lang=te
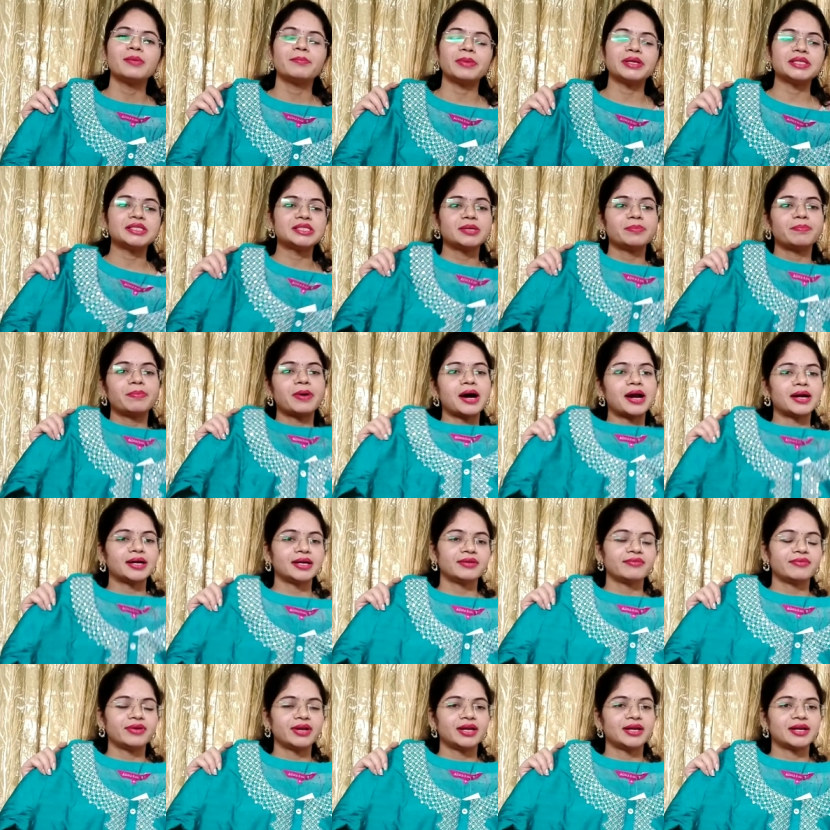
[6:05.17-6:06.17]
మంచి
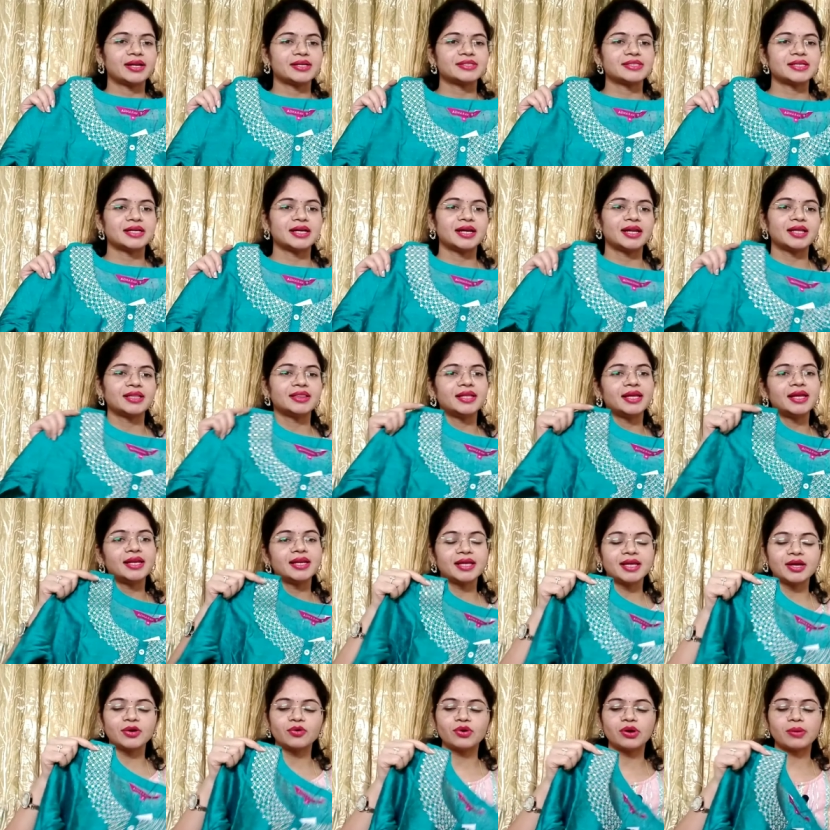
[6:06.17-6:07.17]
పార్టీ వేర్ డ్రెస్ అండి
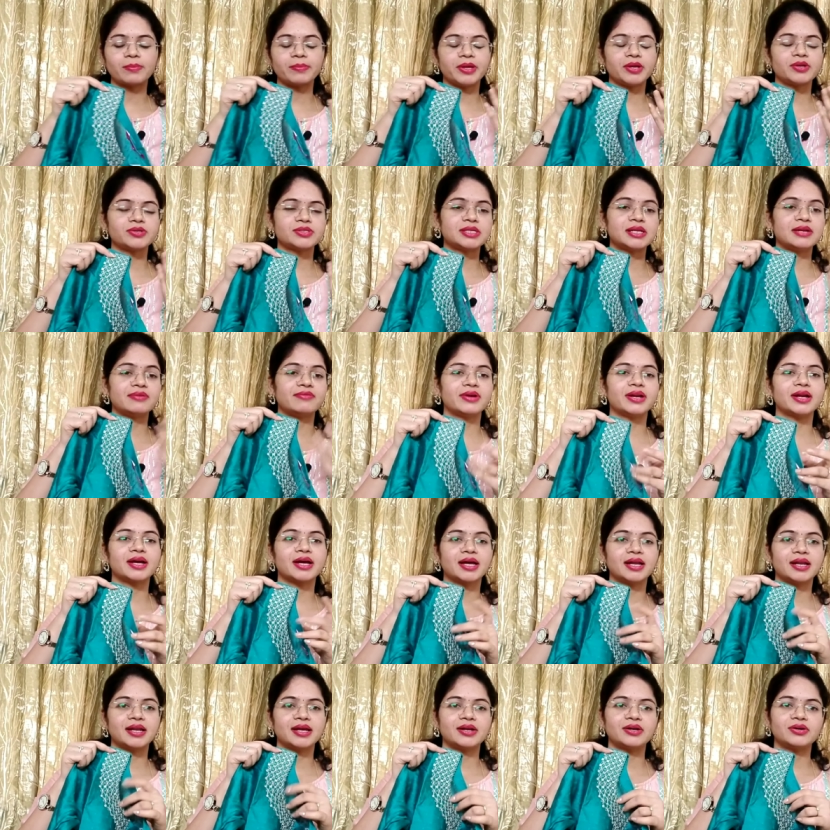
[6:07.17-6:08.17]
దీనికి కూడా మీరు సిల్వర్
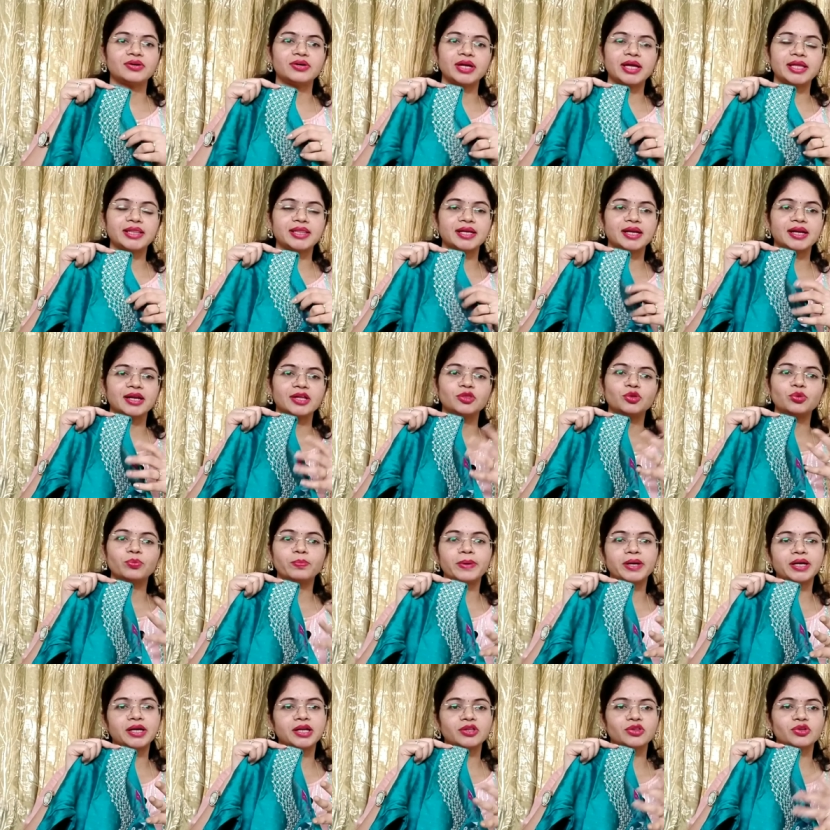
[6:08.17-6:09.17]
కలర్ ఏదైనా
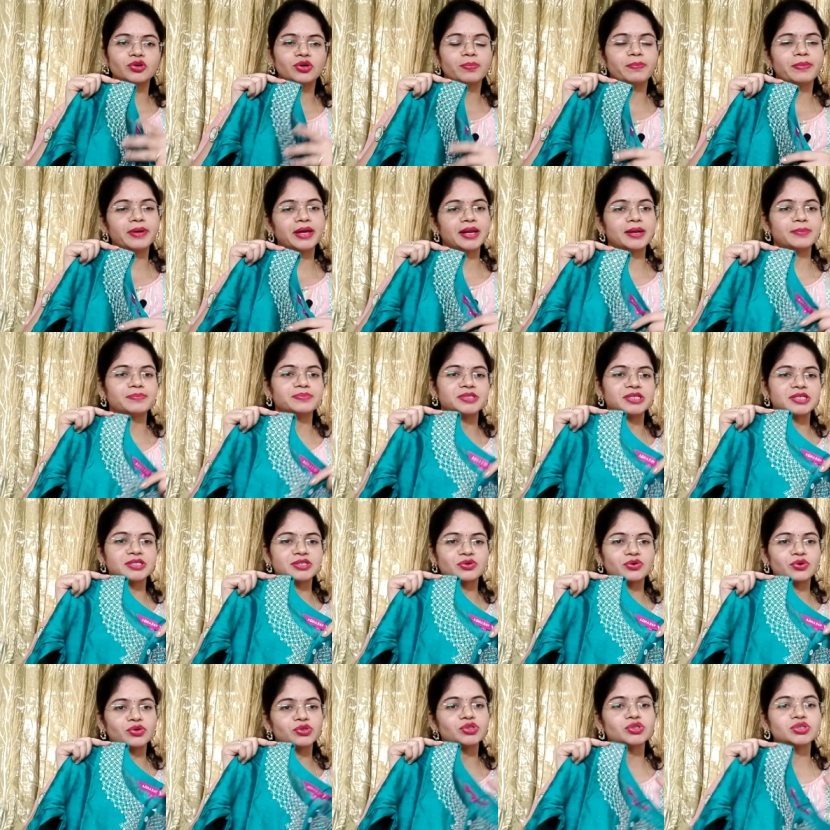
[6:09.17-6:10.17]
దుప్పట్టాతో పేరప్
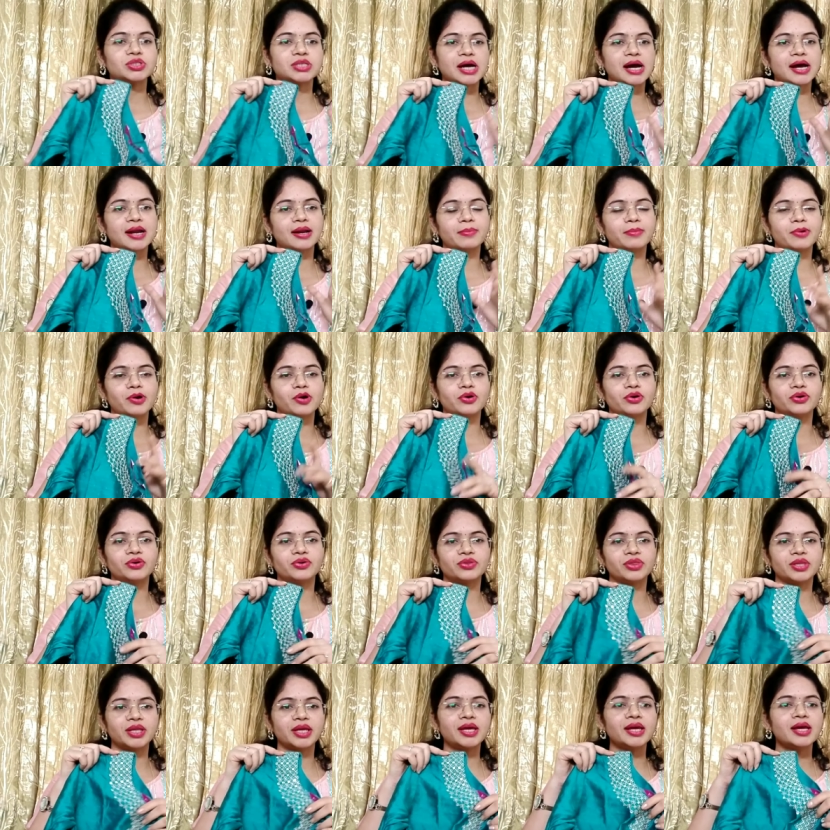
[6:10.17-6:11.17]
చేసుకోవచ్చు చాలా
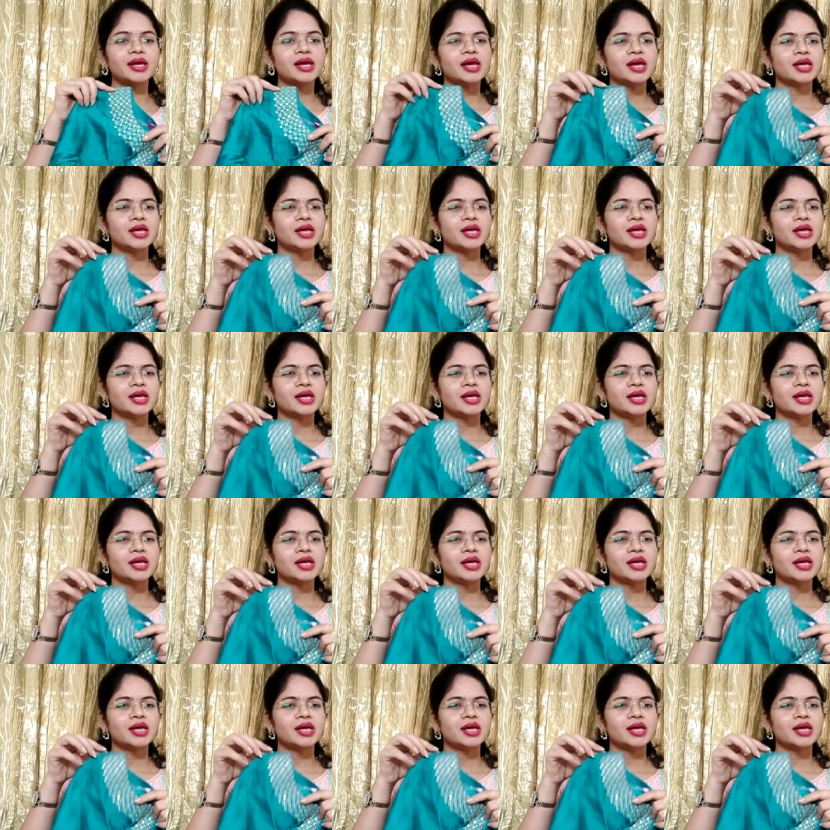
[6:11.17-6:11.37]
బాగుంటుంది